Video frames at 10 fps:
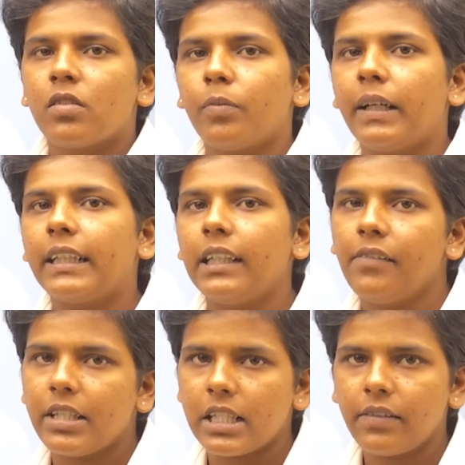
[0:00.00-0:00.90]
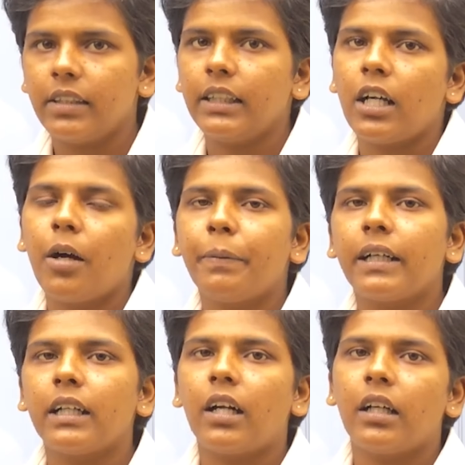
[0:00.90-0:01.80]
ஸோ பார்த்தீங்கன்னா ஃபஸ்ட்டு வந்து இந்த
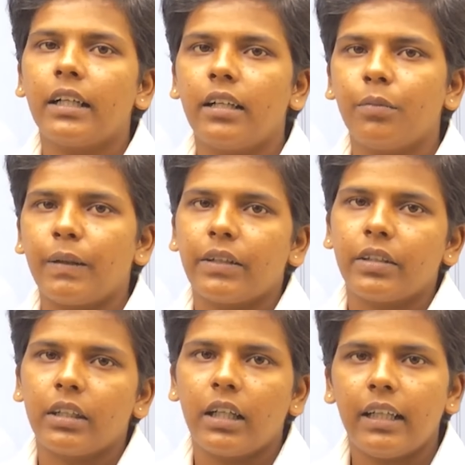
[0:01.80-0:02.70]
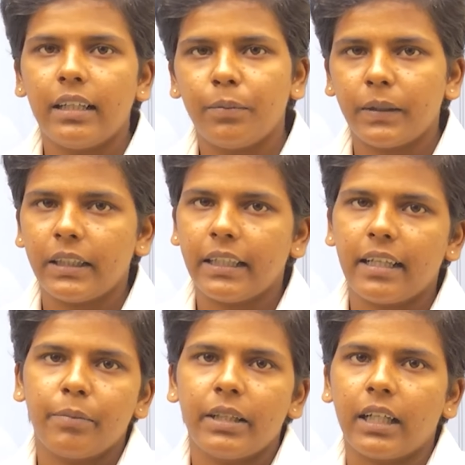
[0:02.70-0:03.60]
ஆப்பிரிக்க நாடுகளில் பரவுறதுனால அதை பற்றி
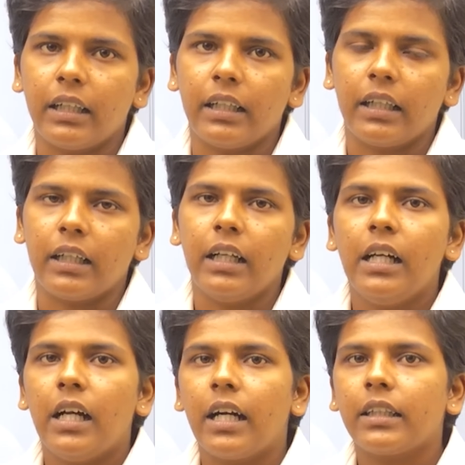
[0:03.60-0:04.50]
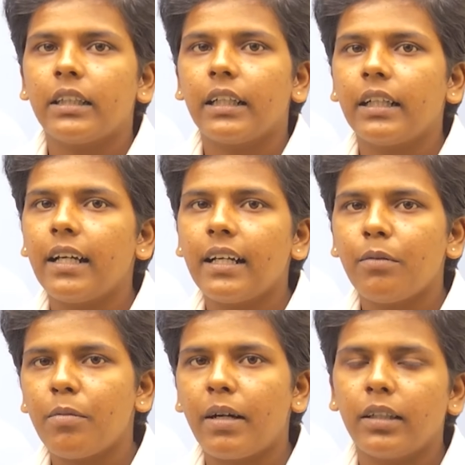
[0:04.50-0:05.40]
நிறைய பேர் கண்டுக்கல அடுத்து
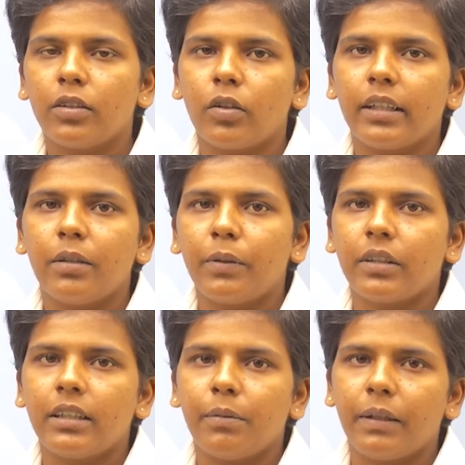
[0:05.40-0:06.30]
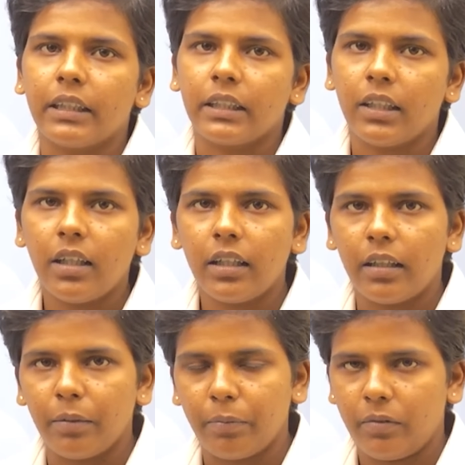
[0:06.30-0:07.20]
ரெண்டாயிரமாம் ஆண்டு தொடக்க பகுதியில் பார்த்தீங்கன்னா
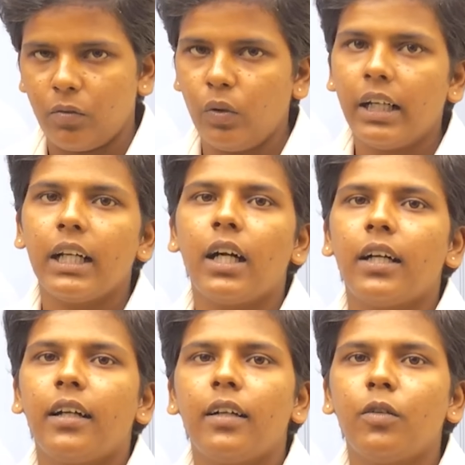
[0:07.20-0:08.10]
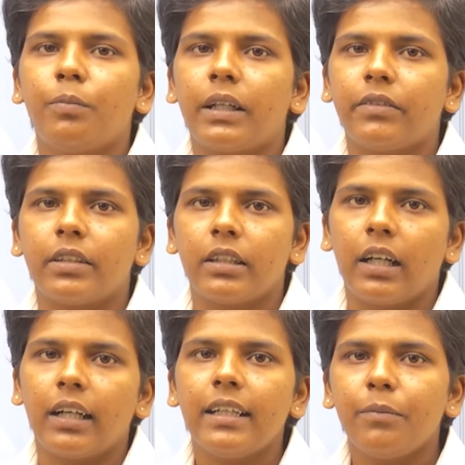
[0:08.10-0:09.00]
உலக நாடுகளுக்கும்
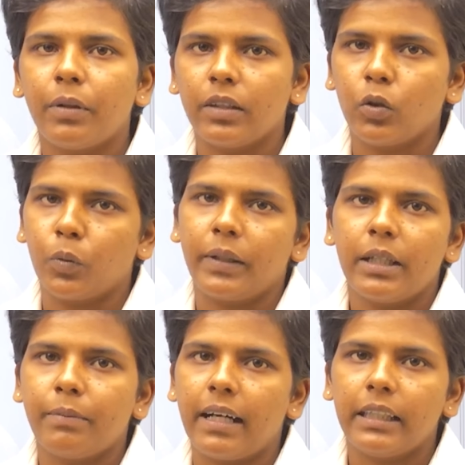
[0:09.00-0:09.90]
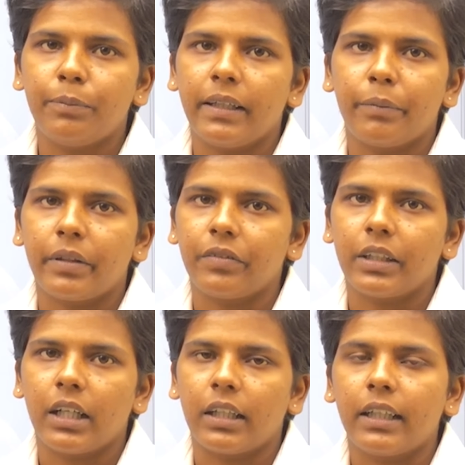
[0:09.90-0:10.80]
பரவுறதுனால இப்போ அது ஒரு பெரிய பாதிப்பை
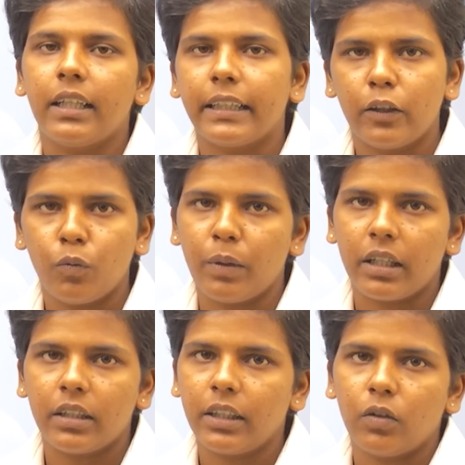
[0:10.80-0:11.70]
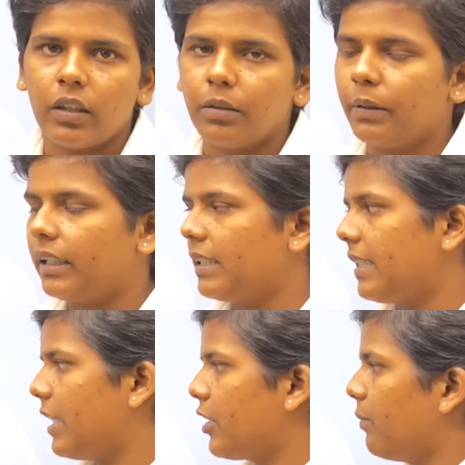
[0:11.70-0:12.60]
ஏற்படுத்துவதாக இருக்குது அதுக்கு இன்னும் மருந்து இன்னும் கண்டுபிடிக்கல
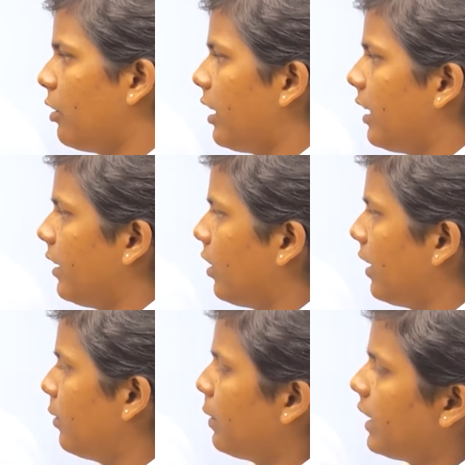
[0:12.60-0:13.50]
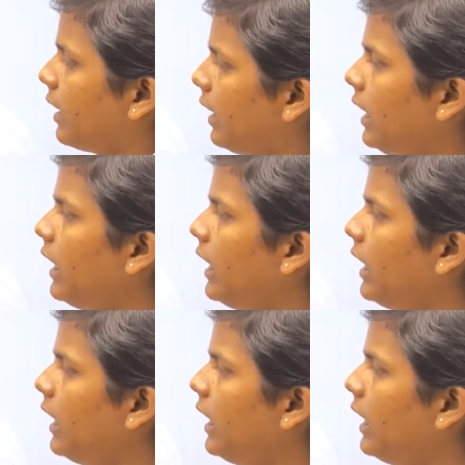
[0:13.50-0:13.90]
சிகிச்சை முறைகள் இன்னும் கண்டுபிடிக்கல